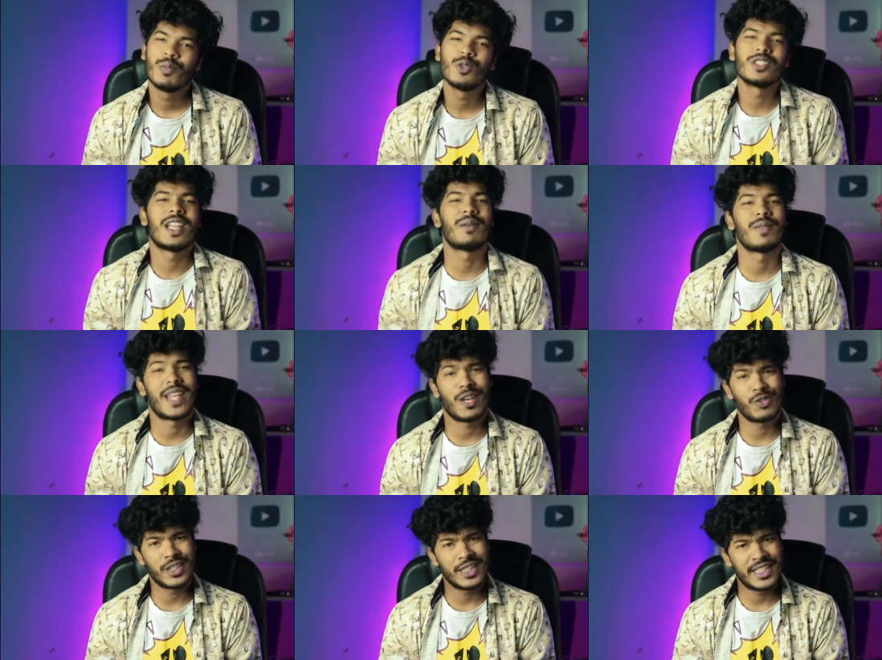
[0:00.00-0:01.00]
বুঝলাম না
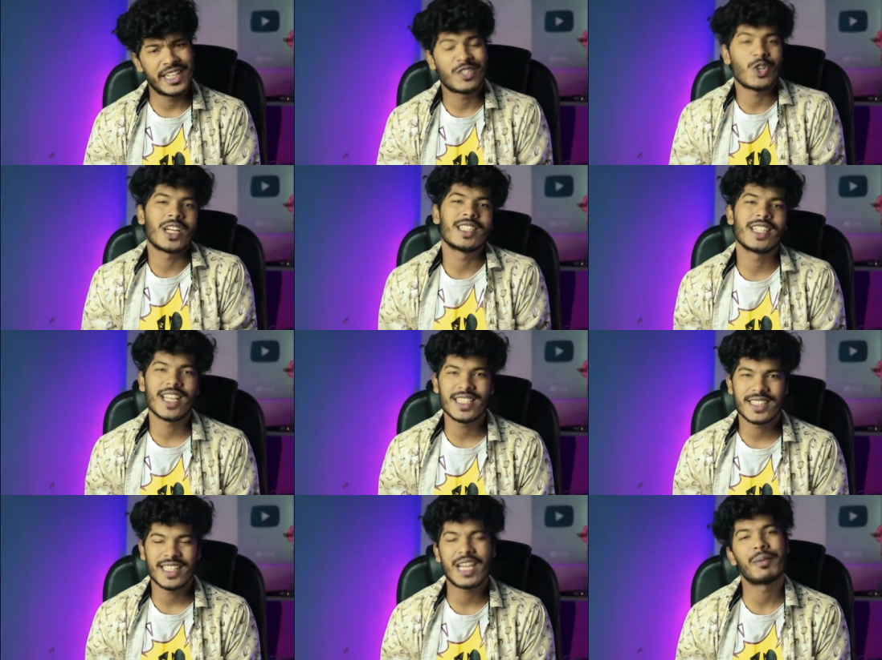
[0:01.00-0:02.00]
এখন কি টিকটকারদের কাছ
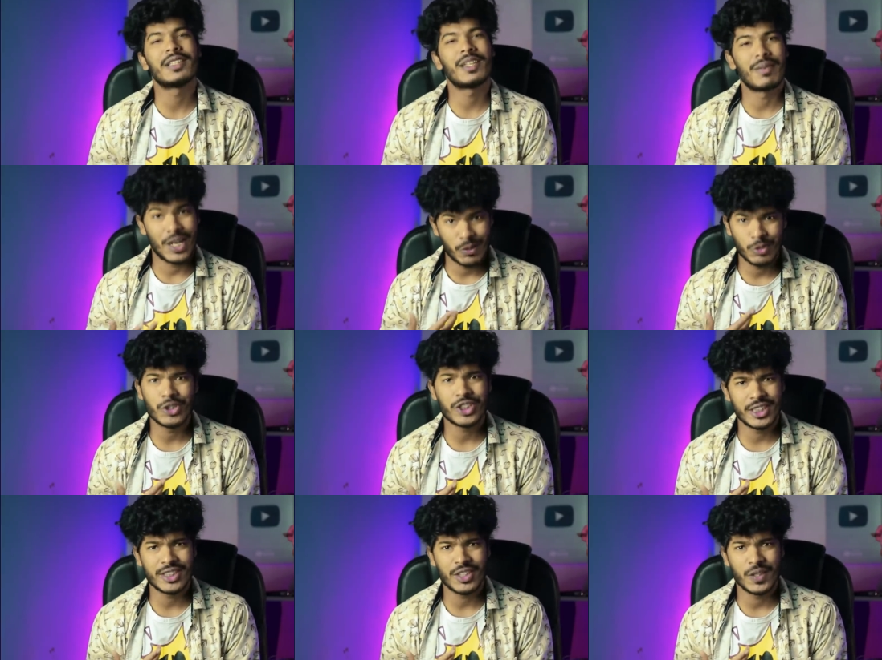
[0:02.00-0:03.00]
থেকে আমাদের ভালো মন্দ শিখতে